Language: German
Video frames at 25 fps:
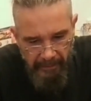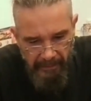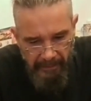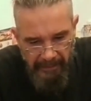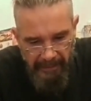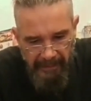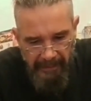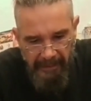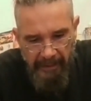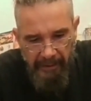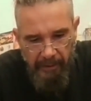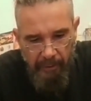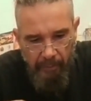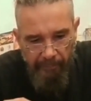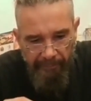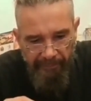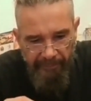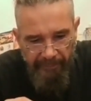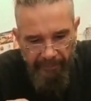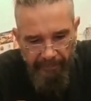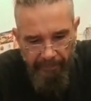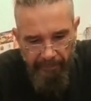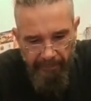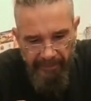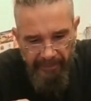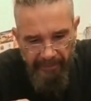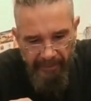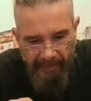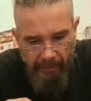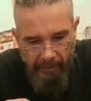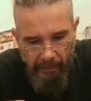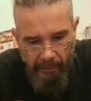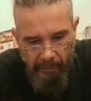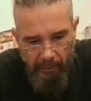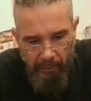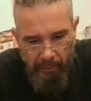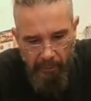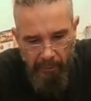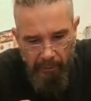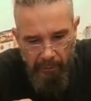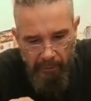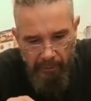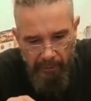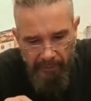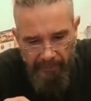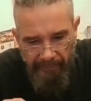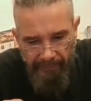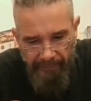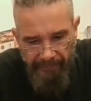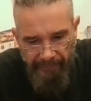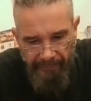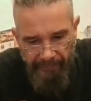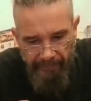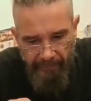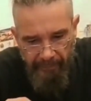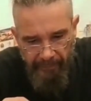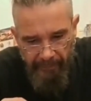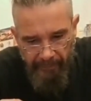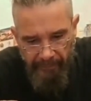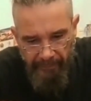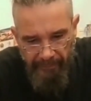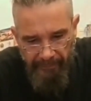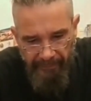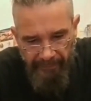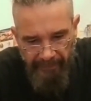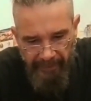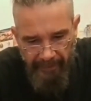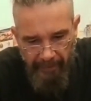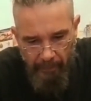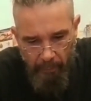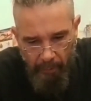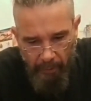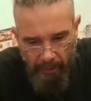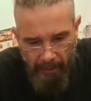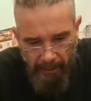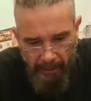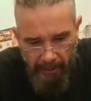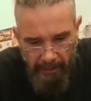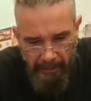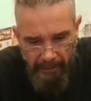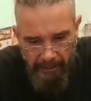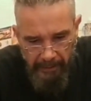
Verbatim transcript: ja, Kopf ist ein bisschen sehr locker.